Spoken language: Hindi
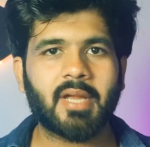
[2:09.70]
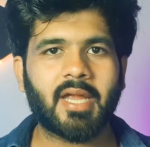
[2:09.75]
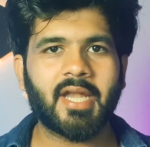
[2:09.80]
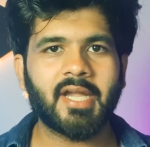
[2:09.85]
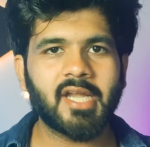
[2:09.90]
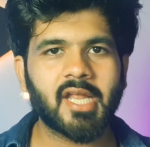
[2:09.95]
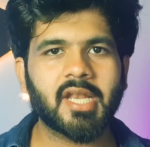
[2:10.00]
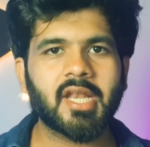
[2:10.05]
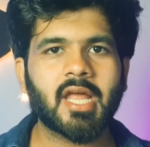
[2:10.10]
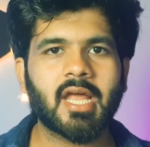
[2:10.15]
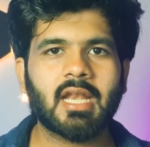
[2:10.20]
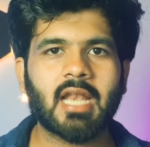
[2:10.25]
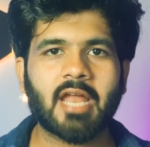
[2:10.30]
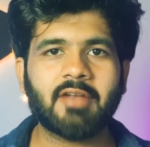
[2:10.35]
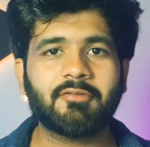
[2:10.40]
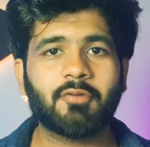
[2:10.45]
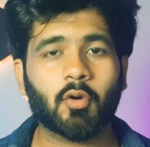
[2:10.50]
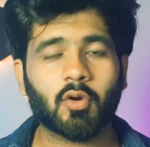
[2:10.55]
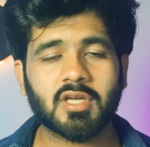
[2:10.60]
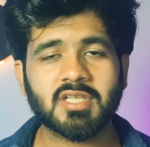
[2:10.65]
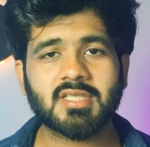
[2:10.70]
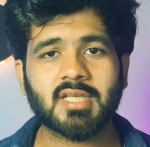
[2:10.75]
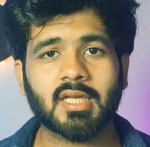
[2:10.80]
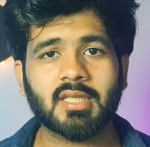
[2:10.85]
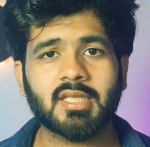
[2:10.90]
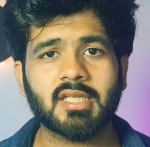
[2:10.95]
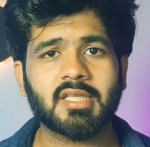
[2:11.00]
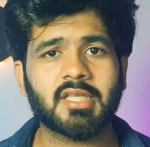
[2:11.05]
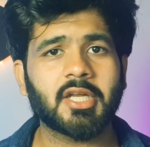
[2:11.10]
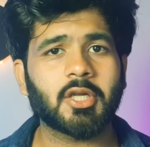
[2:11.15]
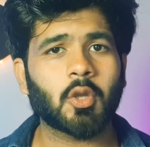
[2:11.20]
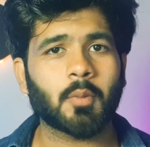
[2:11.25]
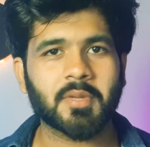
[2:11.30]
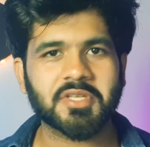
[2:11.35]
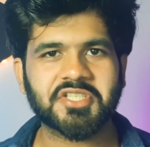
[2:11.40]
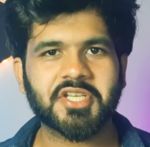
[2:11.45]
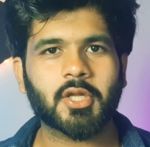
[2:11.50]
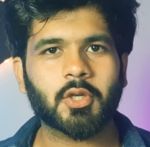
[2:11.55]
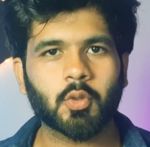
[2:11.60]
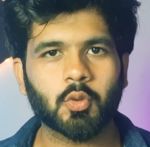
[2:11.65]
अब इंडियन एयरलाइन फोकस करती थी
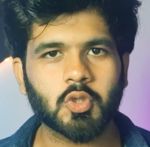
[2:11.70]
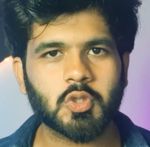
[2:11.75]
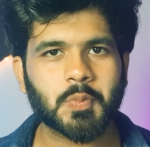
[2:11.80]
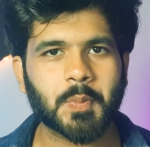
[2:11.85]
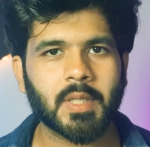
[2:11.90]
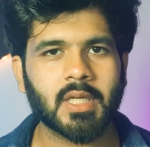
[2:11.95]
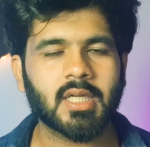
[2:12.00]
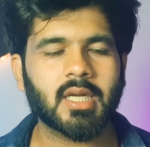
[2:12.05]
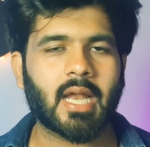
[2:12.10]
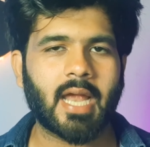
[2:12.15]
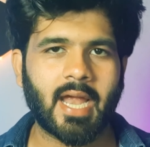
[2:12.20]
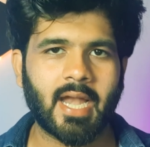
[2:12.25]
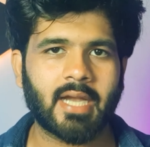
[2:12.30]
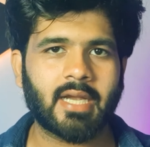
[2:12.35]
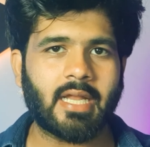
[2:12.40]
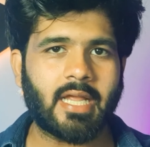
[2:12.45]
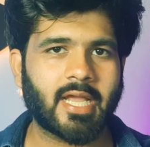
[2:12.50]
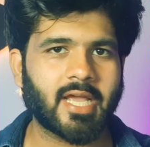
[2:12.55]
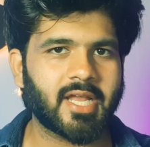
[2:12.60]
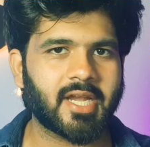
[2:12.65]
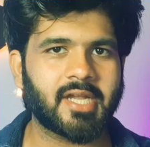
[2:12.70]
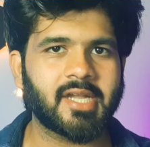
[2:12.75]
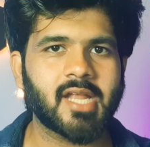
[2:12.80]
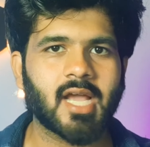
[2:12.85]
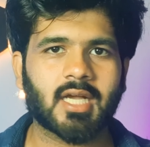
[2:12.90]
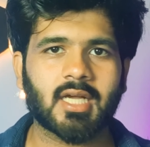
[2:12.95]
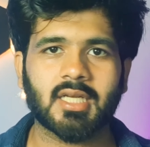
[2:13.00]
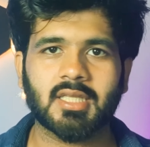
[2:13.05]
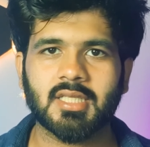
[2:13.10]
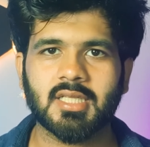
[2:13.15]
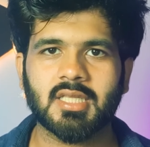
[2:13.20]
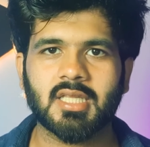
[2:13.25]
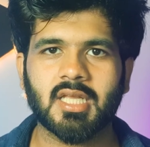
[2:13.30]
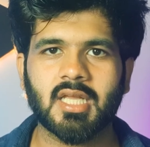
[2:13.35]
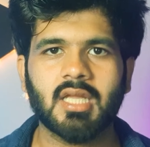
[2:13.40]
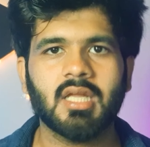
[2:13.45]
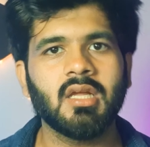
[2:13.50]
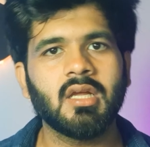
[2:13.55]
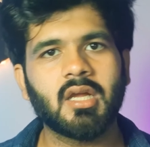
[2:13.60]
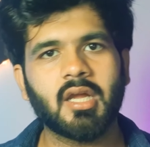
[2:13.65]
डोमेस्टिक रूट्स पर एंड एयर इंडिया करती थी
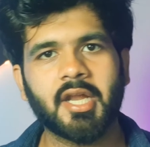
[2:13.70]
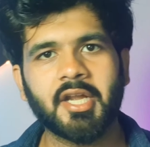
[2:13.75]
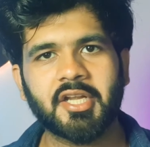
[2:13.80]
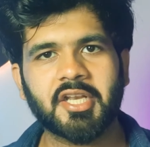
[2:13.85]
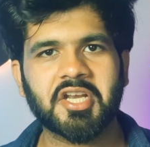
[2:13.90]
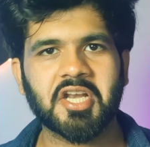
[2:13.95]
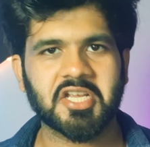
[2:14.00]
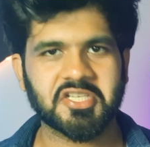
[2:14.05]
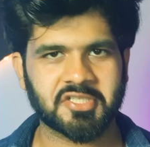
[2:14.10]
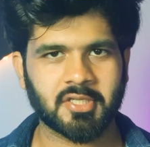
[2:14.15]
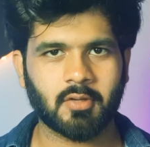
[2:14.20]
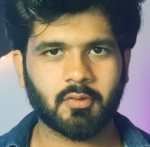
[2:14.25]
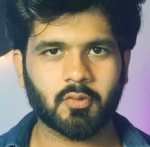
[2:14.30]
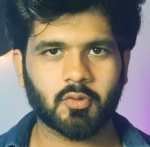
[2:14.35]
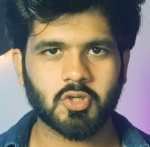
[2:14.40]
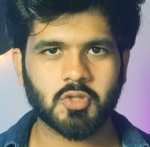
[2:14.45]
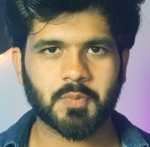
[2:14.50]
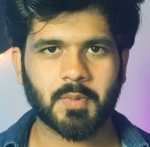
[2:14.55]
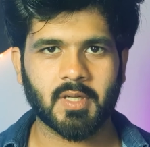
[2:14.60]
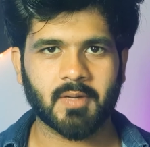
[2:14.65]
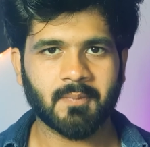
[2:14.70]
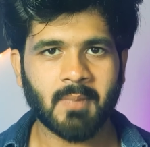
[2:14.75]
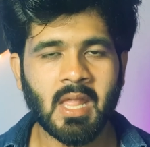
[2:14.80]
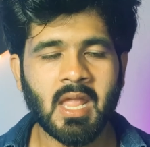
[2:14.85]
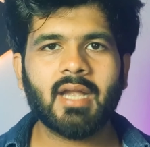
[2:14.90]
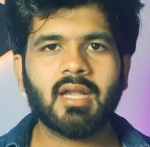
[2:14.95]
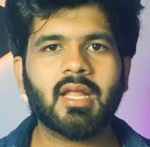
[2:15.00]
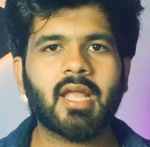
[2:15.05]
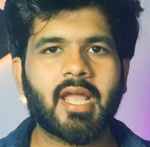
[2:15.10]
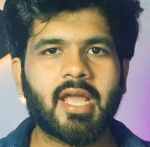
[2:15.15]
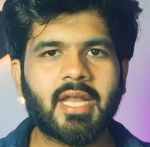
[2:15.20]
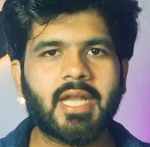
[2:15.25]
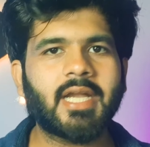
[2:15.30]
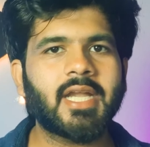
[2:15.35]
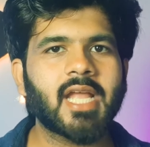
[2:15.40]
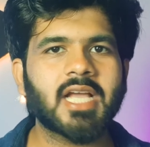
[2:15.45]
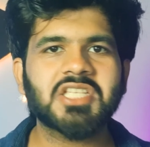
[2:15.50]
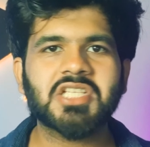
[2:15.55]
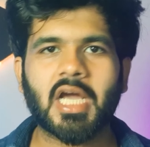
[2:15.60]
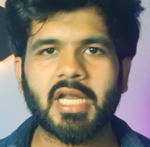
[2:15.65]
इंटरनेशनल रूट्स पर एंड एयर
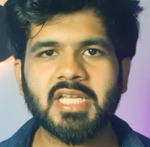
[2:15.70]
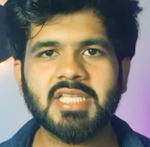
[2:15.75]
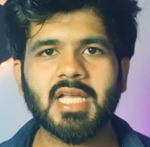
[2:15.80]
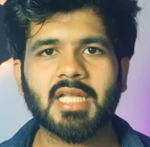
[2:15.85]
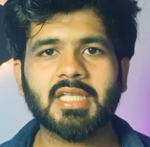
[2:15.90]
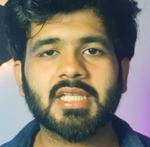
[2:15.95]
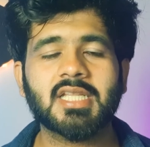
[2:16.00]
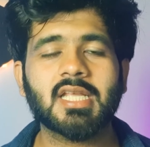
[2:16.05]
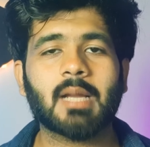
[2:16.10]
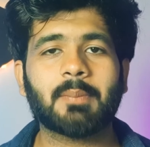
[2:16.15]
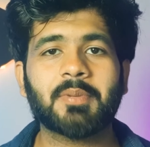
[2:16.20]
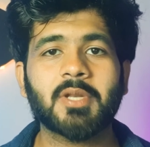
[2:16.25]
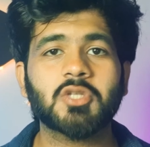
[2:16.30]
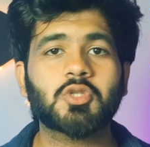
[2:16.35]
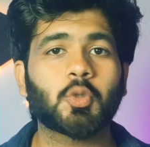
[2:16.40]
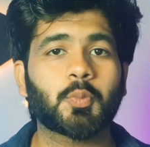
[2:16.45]
इंडिया जानी जाती थी अपने